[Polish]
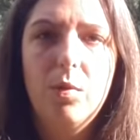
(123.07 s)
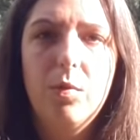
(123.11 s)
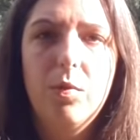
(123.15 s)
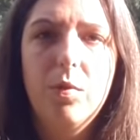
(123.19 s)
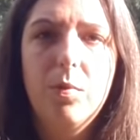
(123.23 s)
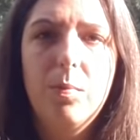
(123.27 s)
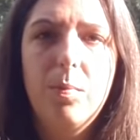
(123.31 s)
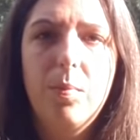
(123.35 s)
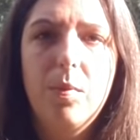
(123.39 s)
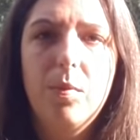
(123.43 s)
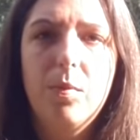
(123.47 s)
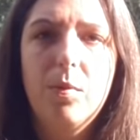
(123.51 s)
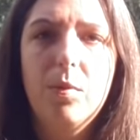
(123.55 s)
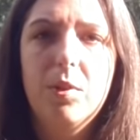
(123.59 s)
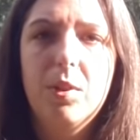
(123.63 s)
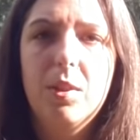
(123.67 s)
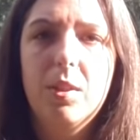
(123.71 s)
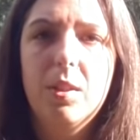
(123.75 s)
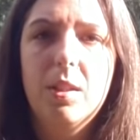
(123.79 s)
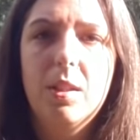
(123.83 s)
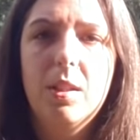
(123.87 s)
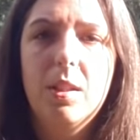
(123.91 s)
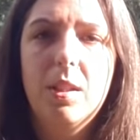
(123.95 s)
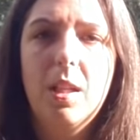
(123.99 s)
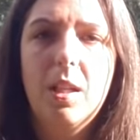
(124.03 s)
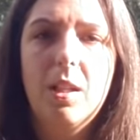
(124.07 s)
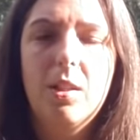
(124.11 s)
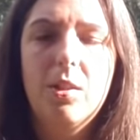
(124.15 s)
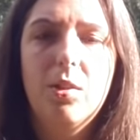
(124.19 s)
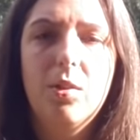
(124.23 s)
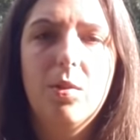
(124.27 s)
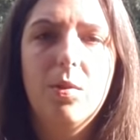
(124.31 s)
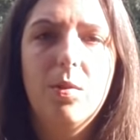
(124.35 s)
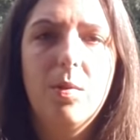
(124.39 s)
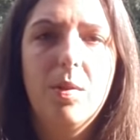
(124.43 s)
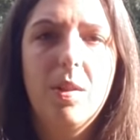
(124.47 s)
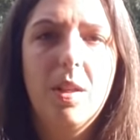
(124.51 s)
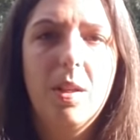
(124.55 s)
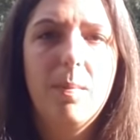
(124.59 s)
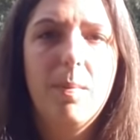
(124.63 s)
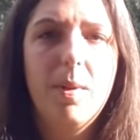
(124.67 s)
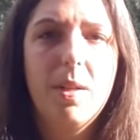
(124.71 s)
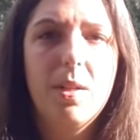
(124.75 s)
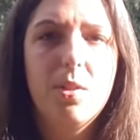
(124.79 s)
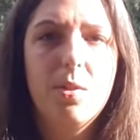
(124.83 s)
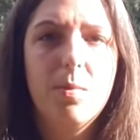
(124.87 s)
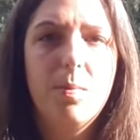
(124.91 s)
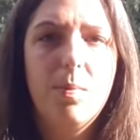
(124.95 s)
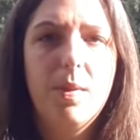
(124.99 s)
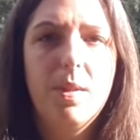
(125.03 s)
dwupunkt, y, jak to, jak
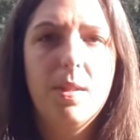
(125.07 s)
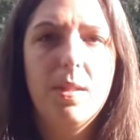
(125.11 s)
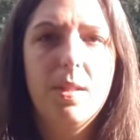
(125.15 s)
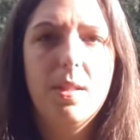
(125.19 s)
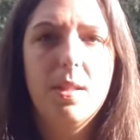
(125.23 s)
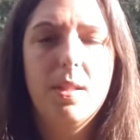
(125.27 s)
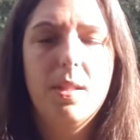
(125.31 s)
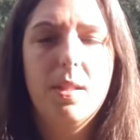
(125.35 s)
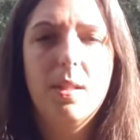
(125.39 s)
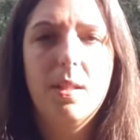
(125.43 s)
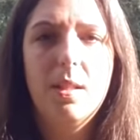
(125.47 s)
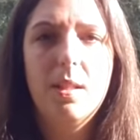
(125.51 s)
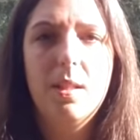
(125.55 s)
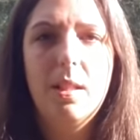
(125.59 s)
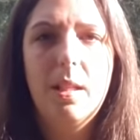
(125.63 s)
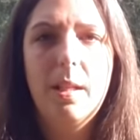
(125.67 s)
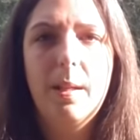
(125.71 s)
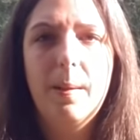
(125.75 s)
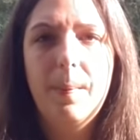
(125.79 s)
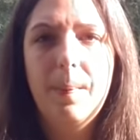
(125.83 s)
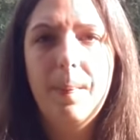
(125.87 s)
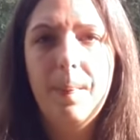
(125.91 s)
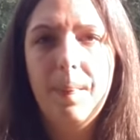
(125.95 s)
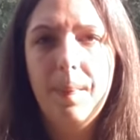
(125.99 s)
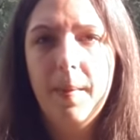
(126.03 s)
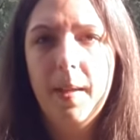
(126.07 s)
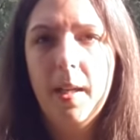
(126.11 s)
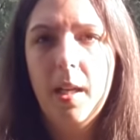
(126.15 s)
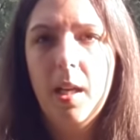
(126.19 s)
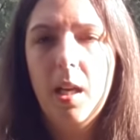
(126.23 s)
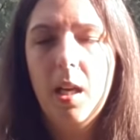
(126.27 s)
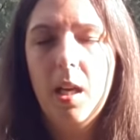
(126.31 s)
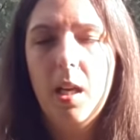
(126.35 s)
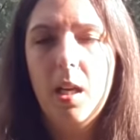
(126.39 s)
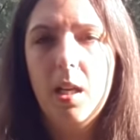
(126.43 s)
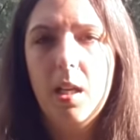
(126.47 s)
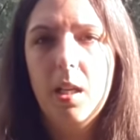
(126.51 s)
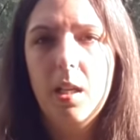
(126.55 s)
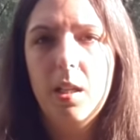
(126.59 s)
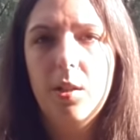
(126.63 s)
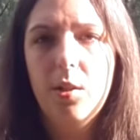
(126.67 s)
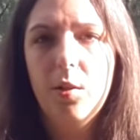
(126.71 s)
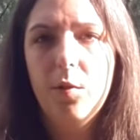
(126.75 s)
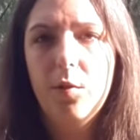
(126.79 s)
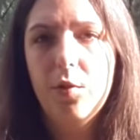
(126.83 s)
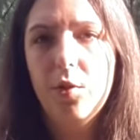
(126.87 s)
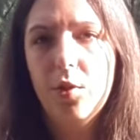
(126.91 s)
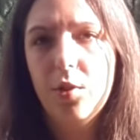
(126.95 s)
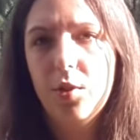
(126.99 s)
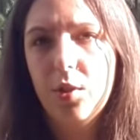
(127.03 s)
bardzo precyzyjnie e,
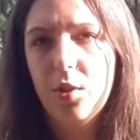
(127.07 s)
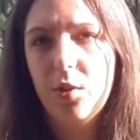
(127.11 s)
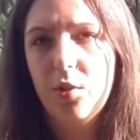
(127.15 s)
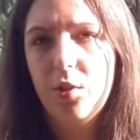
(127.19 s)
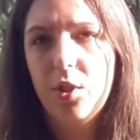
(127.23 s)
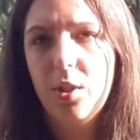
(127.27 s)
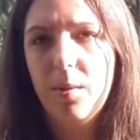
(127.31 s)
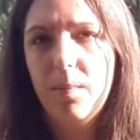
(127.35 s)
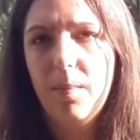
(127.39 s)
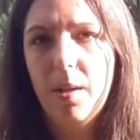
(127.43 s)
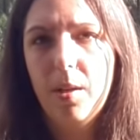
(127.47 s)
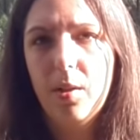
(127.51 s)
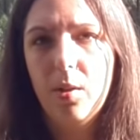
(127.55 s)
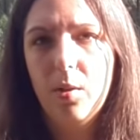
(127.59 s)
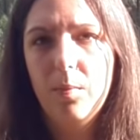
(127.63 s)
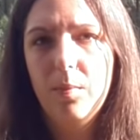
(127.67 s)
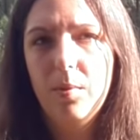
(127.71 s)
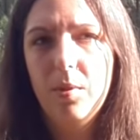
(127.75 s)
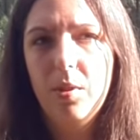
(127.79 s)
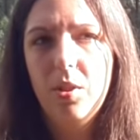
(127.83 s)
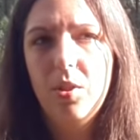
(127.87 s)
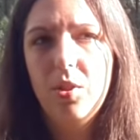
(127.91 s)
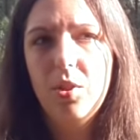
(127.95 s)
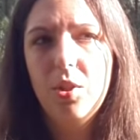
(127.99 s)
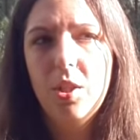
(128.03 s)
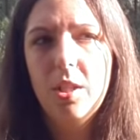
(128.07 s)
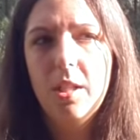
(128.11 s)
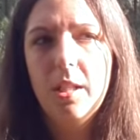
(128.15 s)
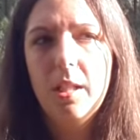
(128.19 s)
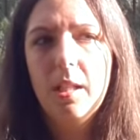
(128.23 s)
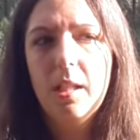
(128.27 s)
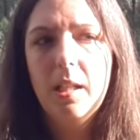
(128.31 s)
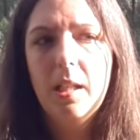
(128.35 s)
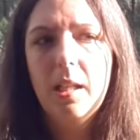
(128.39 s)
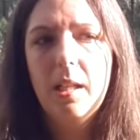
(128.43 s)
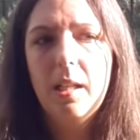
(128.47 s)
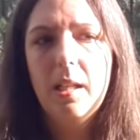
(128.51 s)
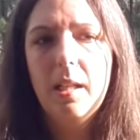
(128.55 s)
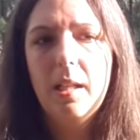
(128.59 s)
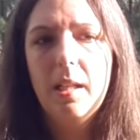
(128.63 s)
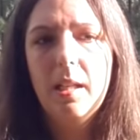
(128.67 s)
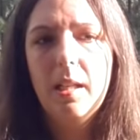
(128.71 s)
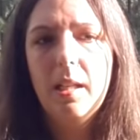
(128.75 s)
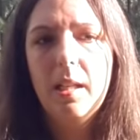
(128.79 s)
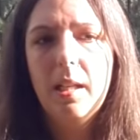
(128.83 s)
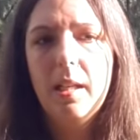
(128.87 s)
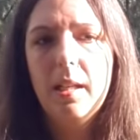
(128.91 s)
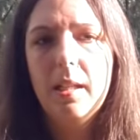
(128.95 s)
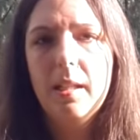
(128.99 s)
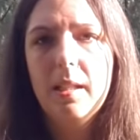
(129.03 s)
to wszystko trzeba robić.
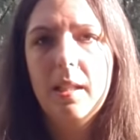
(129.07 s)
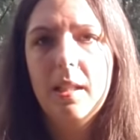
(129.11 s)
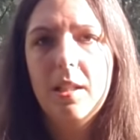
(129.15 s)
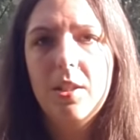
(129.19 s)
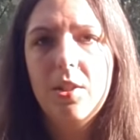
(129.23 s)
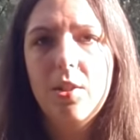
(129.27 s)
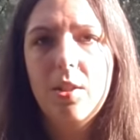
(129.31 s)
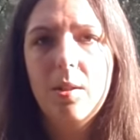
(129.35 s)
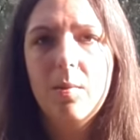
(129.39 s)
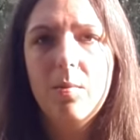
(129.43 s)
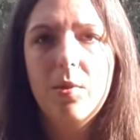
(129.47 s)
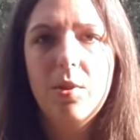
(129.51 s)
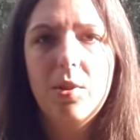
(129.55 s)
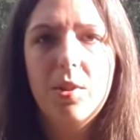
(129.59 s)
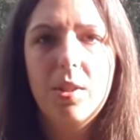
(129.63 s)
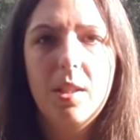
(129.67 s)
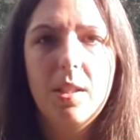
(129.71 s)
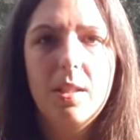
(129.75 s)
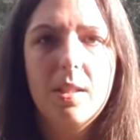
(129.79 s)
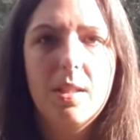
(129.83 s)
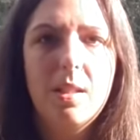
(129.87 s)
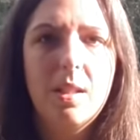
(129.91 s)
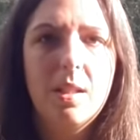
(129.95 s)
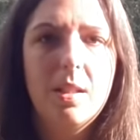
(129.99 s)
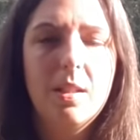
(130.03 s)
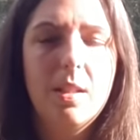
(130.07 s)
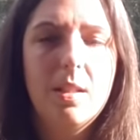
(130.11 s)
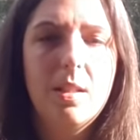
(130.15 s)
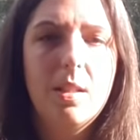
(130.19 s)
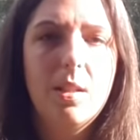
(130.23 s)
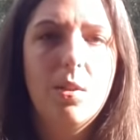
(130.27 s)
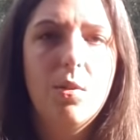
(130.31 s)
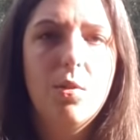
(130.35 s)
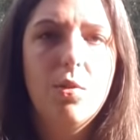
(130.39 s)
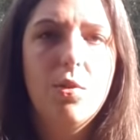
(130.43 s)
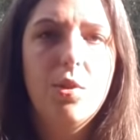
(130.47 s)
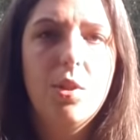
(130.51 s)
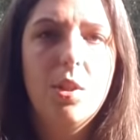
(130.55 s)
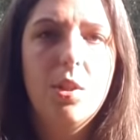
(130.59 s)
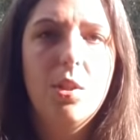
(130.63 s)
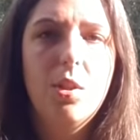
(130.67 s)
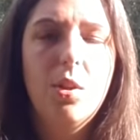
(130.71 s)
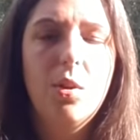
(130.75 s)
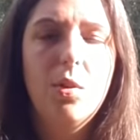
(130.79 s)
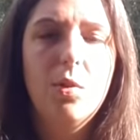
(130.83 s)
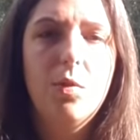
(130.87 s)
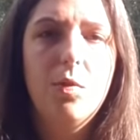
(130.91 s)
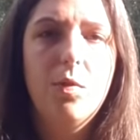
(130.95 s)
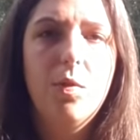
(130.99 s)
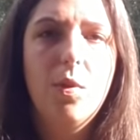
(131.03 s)
E, a ja chciałam się teraz tak na
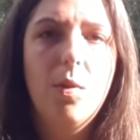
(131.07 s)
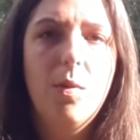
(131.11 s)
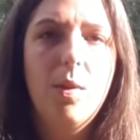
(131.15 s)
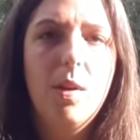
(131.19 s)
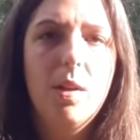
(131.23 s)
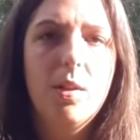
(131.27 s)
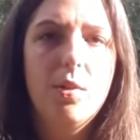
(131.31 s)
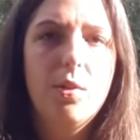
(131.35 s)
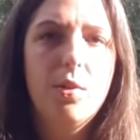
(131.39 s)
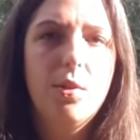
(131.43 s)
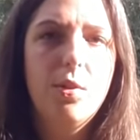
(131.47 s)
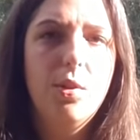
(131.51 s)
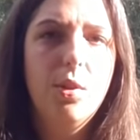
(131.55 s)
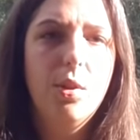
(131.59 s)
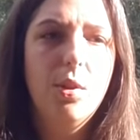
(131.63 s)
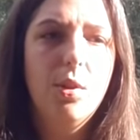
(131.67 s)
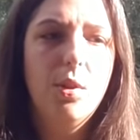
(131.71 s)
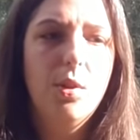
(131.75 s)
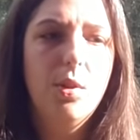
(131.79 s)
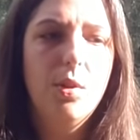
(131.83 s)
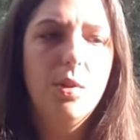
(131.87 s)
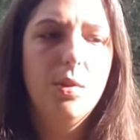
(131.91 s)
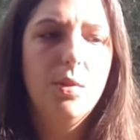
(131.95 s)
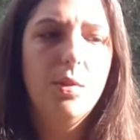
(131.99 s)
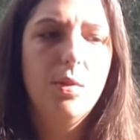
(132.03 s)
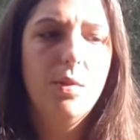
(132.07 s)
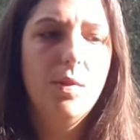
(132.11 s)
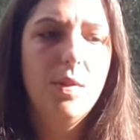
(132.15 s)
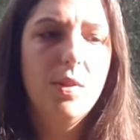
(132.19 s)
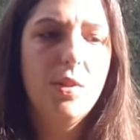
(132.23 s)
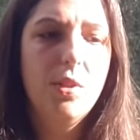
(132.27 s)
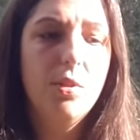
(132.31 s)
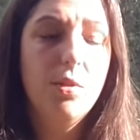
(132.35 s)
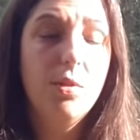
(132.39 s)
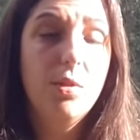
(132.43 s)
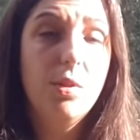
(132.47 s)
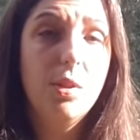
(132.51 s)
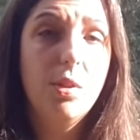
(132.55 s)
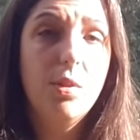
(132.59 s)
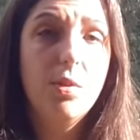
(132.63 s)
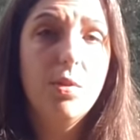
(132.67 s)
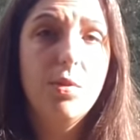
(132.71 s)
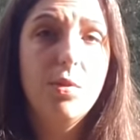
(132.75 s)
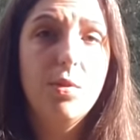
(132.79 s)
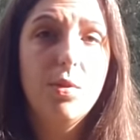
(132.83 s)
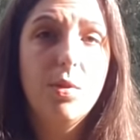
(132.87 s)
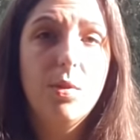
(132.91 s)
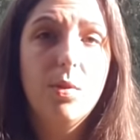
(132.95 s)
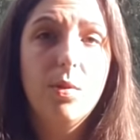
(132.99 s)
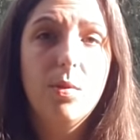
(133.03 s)
zakończenie odwołać do, do właśnie do tego,
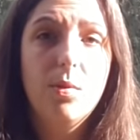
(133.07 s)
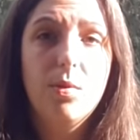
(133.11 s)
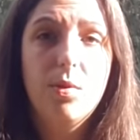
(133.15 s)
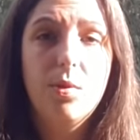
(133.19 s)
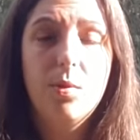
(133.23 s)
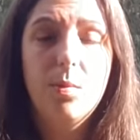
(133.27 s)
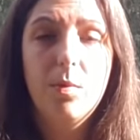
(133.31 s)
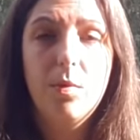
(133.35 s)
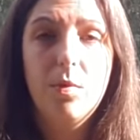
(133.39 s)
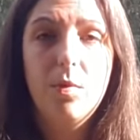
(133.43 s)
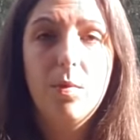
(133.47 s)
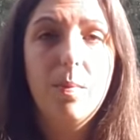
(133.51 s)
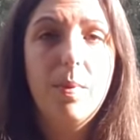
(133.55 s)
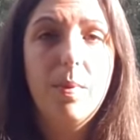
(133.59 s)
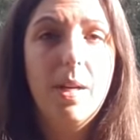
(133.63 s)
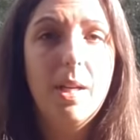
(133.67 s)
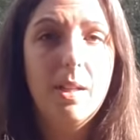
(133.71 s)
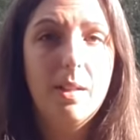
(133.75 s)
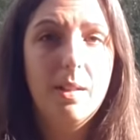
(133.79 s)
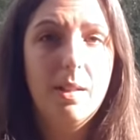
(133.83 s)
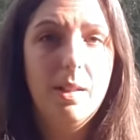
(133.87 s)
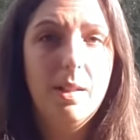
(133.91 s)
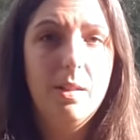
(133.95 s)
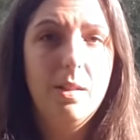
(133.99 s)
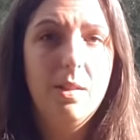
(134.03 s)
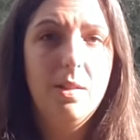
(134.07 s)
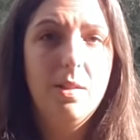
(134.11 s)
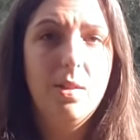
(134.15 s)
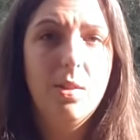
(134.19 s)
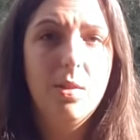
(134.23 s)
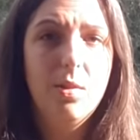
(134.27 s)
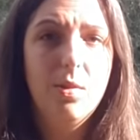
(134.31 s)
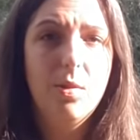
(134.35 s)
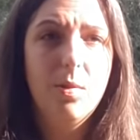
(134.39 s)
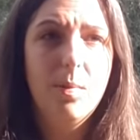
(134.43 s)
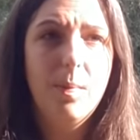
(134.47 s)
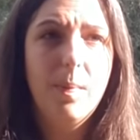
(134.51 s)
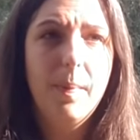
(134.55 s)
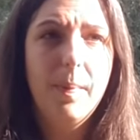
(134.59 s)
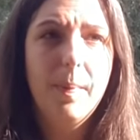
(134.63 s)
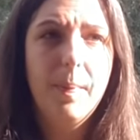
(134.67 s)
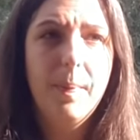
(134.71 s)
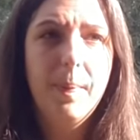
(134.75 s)
co, co mówił Bartlett i co